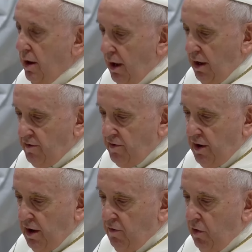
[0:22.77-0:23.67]

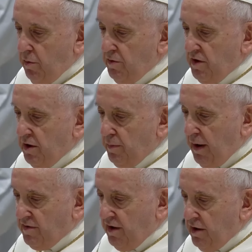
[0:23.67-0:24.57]
Grazie a voi se
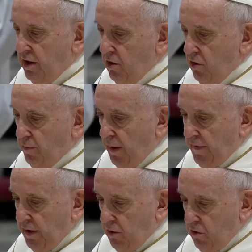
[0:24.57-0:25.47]
pax a Deo, il
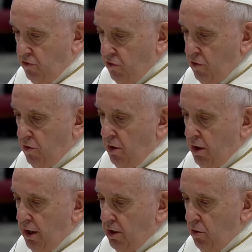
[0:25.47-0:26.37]
Padre nostro,
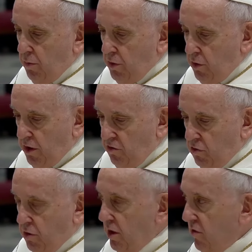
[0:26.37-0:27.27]
e Domino
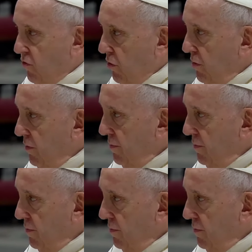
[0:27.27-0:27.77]
Gesù Cristo.